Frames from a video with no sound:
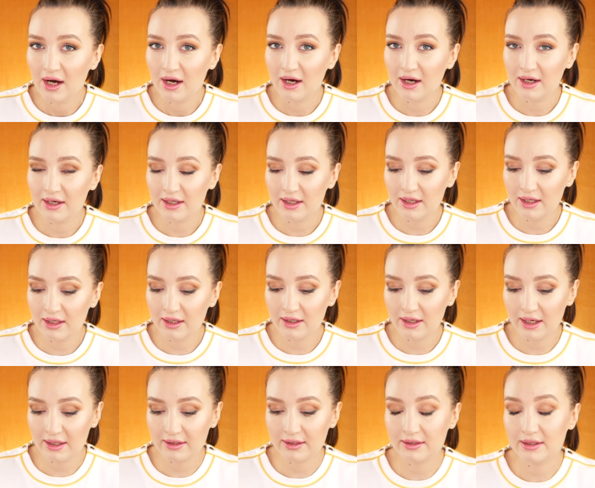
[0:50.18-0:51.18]
а, и
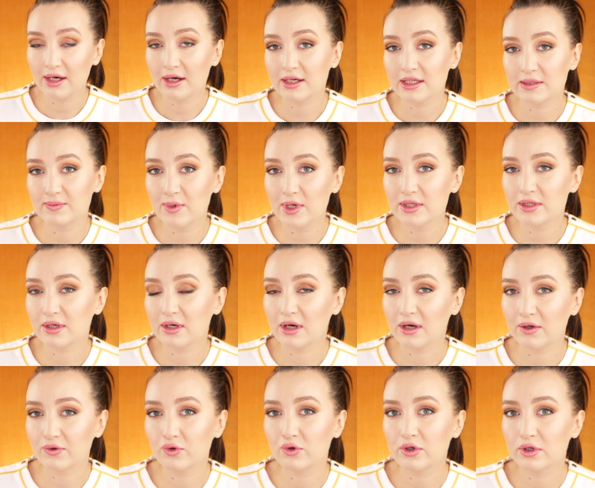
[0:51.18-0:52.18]
это та косметика,
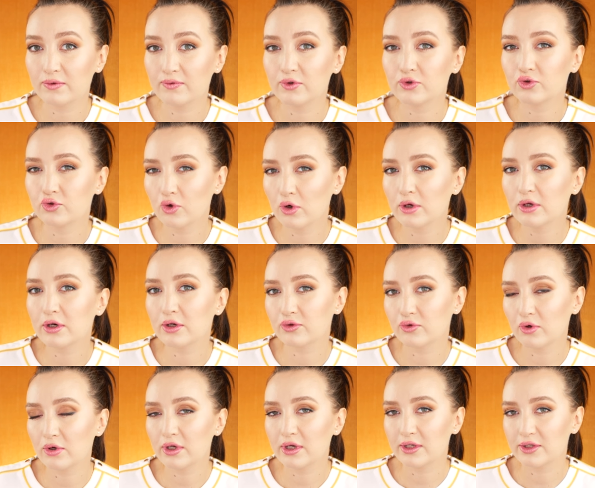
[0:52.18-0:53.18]
которая вот
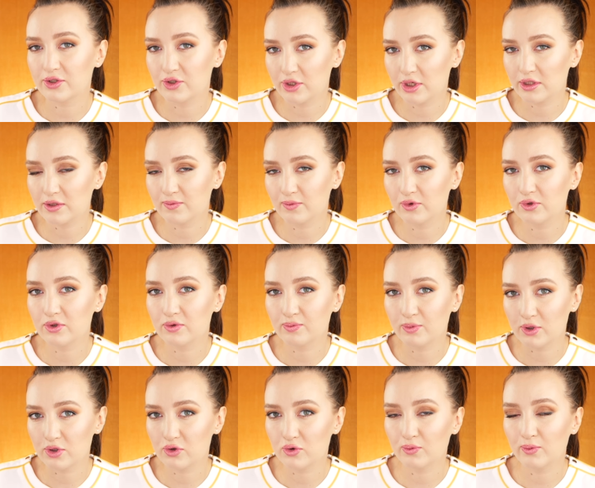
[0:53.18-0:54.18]
только-только сейчас будет
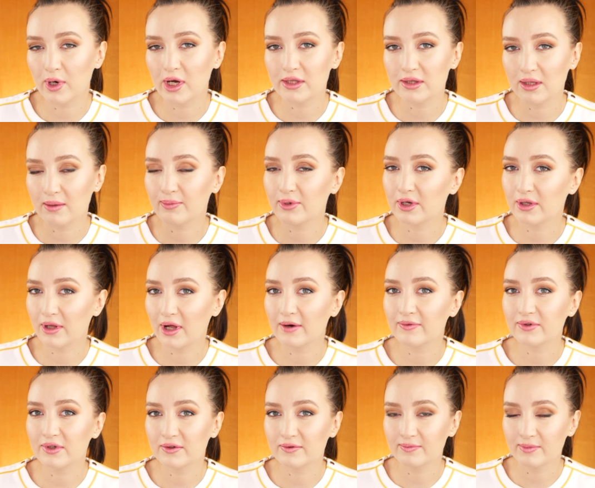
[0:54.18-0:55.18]
поступать на
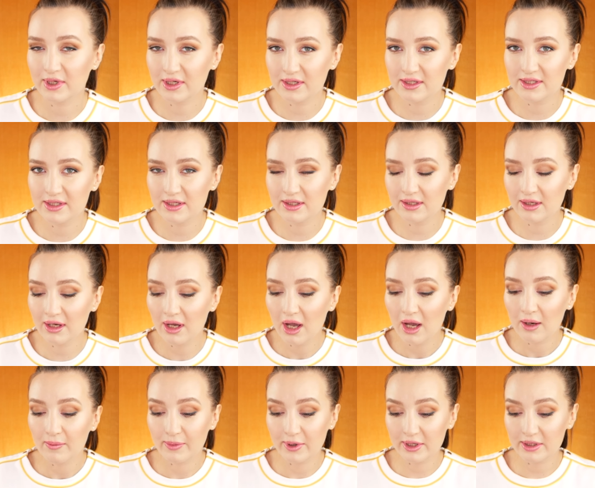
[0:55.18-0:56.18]
прилавки в магазины,
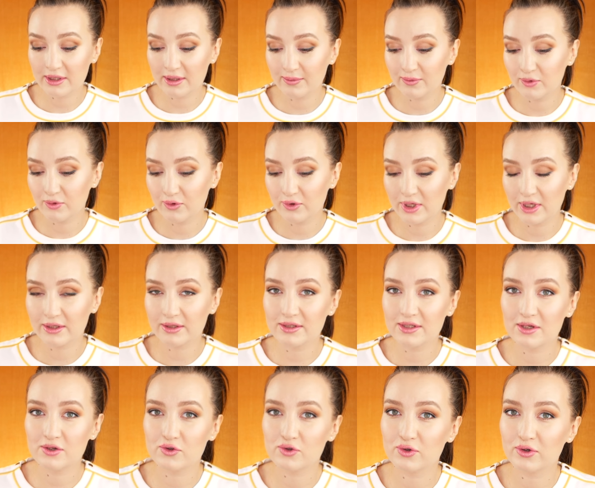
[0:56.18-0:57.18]
поэтому я
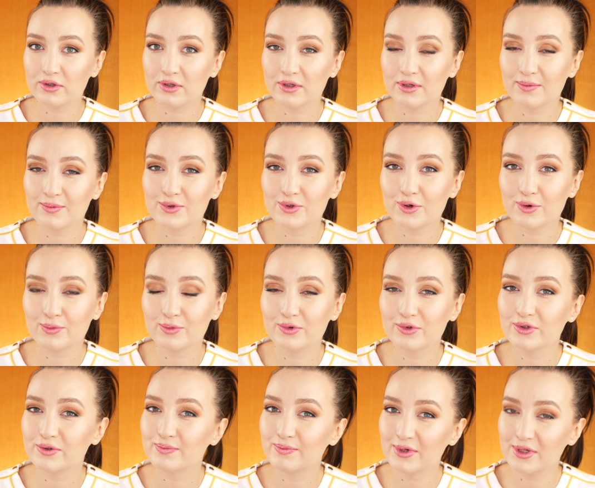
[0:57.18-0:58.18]
надеюсь, что этот обзор
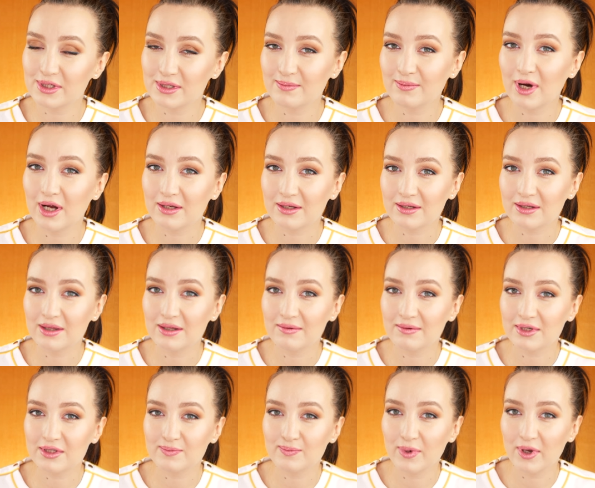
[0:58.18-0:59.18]
будет максимально для
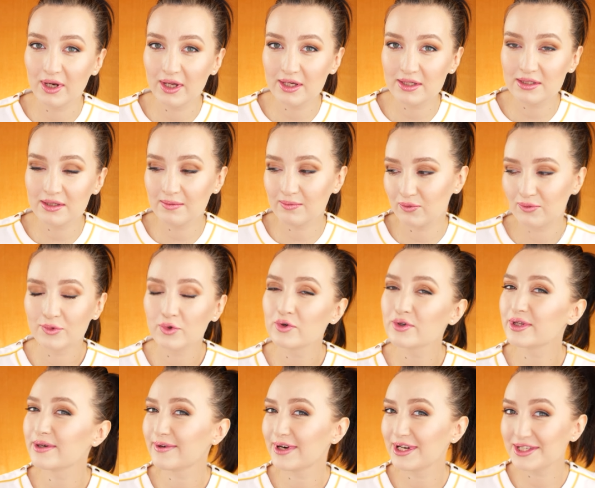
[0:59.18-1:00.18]
вас полезным. Ну
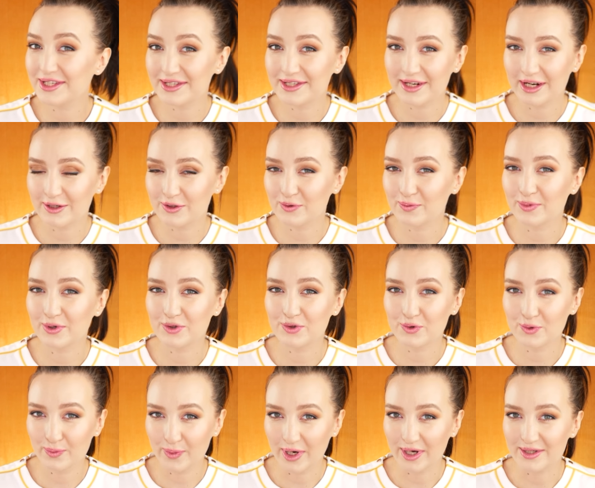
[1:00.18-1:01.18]
и давайте сразу
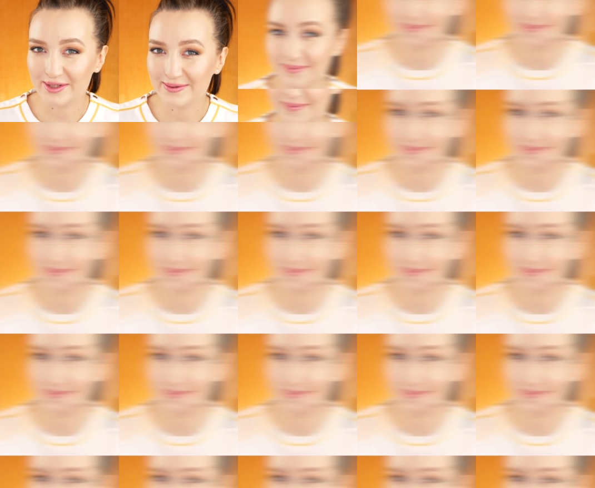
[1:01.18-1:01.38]
приступать.